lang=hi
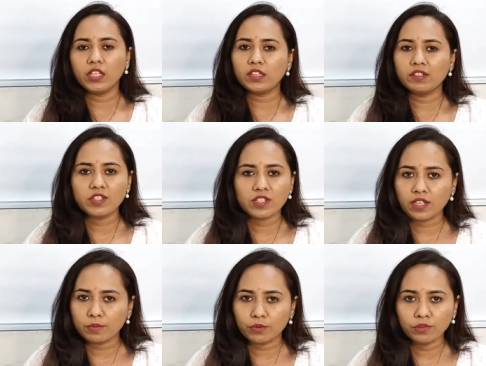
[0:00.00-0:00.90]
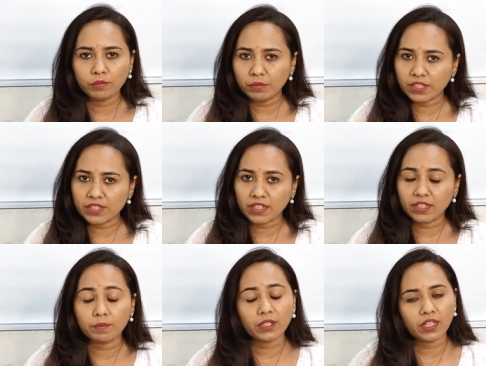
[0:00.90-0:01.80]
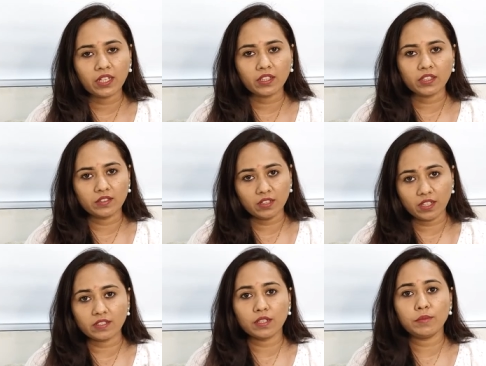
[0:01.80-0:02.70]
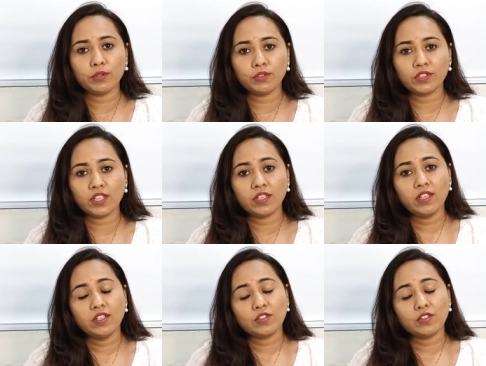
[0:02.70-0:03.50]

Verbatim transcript: इतनी चीज़ आपको मिल जाएगी बट हाँ किसी का ऐसा भी होता है